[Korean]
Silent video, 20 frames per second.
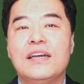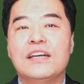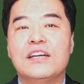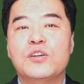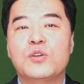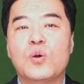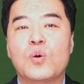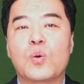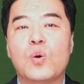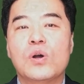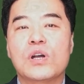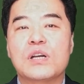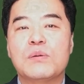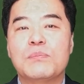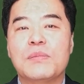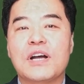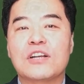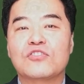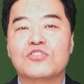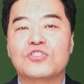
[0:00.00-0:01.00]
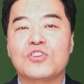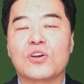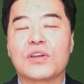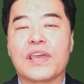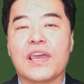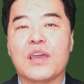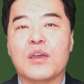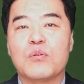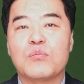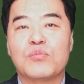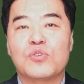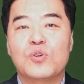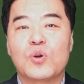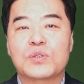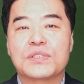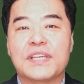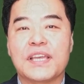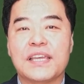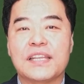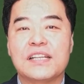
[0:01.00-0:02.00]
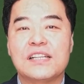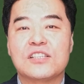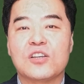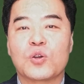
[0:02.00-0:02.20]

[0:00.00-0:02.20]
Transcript: 의료 공급망 추적에 블록체인을